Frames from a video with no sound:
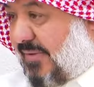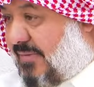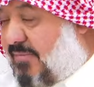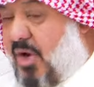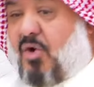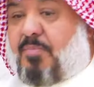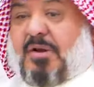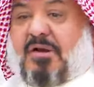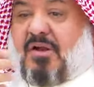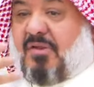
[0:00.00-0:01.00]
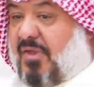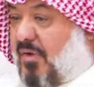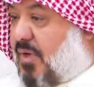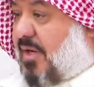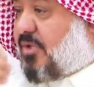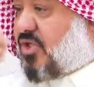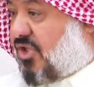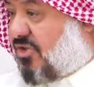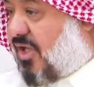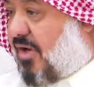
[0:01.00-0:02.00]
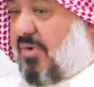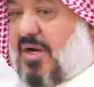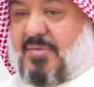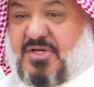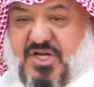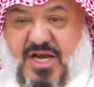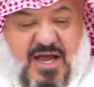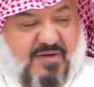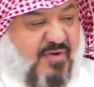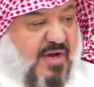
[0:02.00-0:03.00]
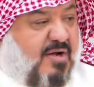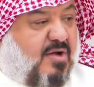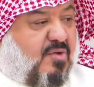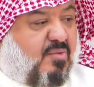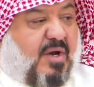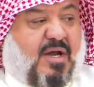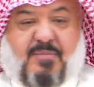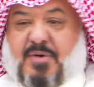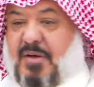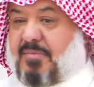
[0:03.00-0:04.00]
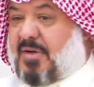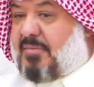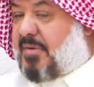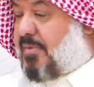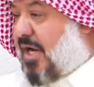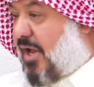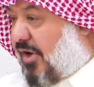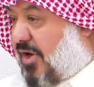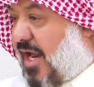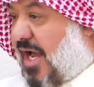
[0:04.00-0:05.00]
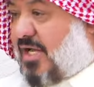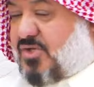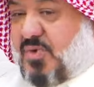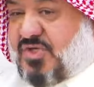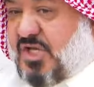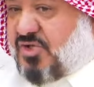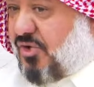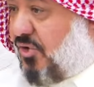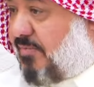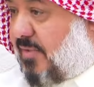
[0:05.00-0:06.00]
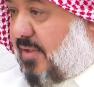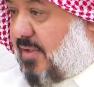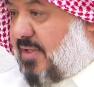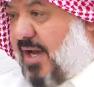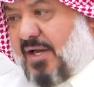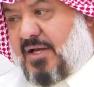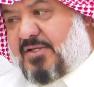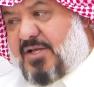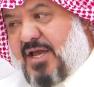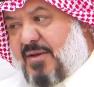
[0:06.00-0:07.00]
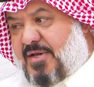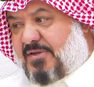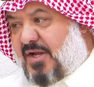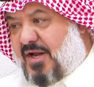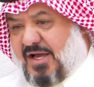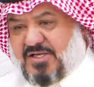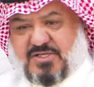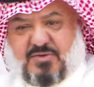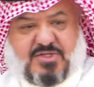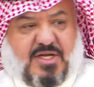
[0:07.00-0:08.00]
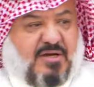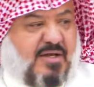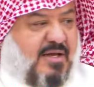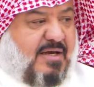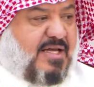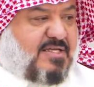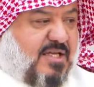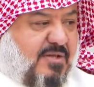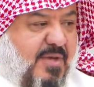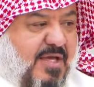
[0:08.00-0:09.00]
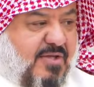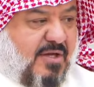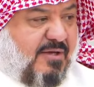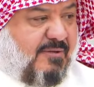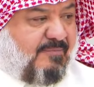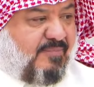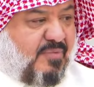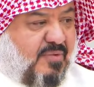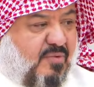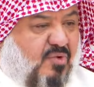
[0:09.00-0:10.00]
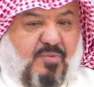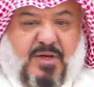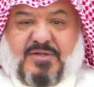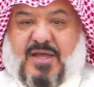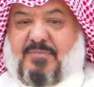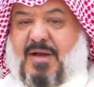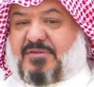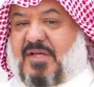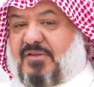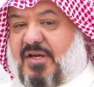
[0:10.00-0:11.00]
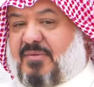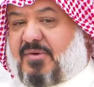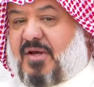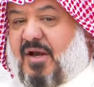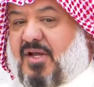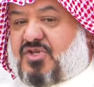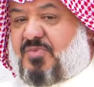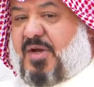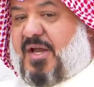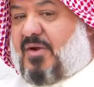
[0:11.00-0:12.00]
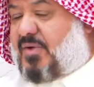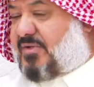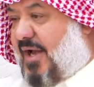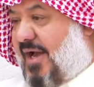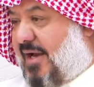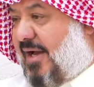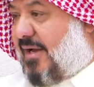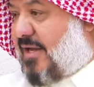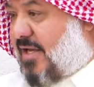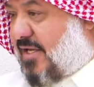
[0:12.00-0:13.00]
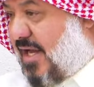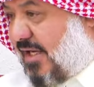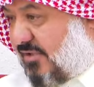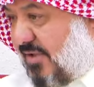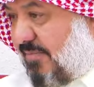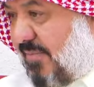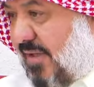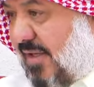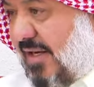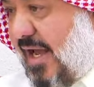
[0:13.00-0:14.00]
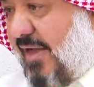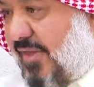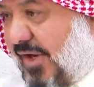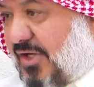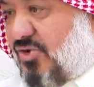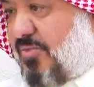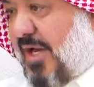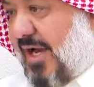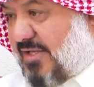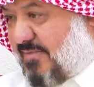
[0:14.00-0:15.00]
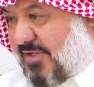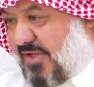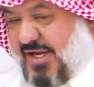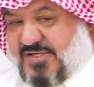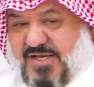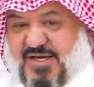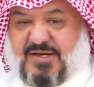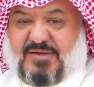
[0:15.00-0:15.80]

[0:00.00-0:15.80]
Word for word: ما هو بالغلظة ولا بالشدة ولا بالجلافة ولا بنهر الناس وزجرهم يا أخي الهداية بيد الله عز وجل ليست بيدك وبعدين ما تدري يمكن الله سبحانه وتعالى يختم لهذا الرجل بخاتمة حسنة